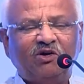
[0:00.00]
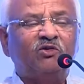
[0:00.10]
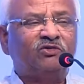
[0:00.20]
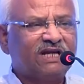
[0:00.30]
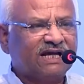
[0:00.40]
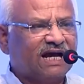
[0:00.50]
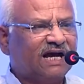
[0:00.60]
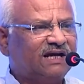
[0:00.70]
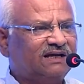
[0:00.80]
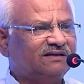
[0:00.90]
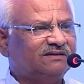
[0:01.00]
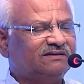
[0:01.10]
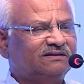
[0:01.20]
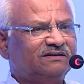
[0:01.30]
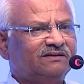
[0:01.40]
और उसने कहा
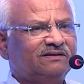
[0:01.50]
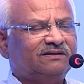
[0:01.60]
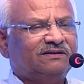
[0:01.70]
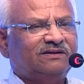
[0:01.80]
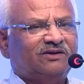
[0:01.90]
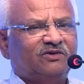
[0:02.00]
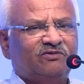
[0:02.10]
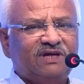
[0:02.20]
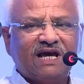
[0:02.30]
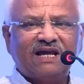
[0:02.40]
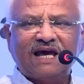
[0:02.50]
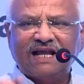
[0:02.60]
वी आर